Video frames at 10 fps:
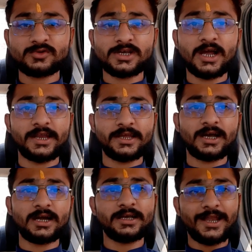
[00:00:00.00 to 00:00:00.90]
उसकी गाड़ी
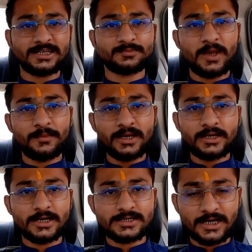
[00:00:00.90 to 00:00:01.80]
का टैक्स पे भी
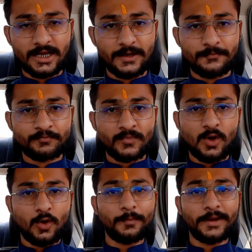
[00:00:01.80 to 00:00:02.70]
कर
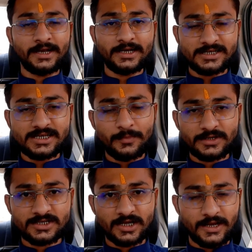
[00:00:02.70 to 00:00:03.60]
सकें और पेनल्टी से
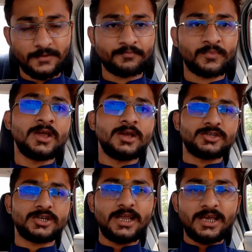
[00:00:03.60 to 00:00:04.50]
बच
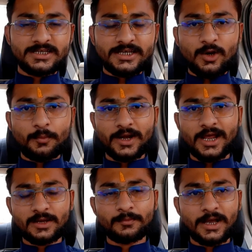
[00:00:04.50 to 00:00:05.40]
सकें चलिए इसी के ऊपर
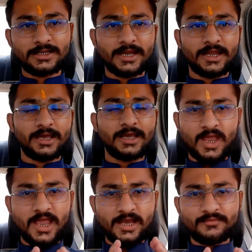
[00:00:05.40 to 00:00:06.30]
आज हम बात करेंगे
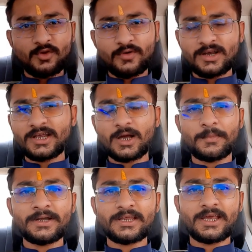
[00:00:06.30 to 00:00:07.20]
एक व्यूवर ने
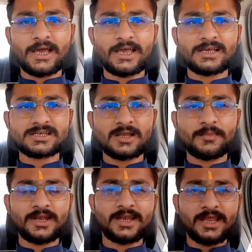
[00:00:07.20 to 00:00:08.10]
कमेंट किया है कि सर
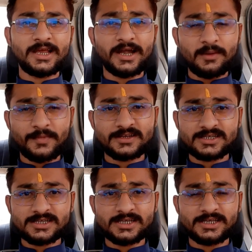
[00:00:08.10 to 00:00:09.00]
मैंने नई गाड़ी
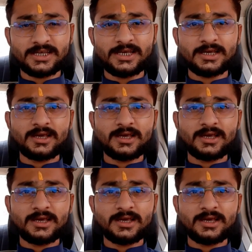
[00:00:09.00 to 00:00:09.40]
परचेज़ की थी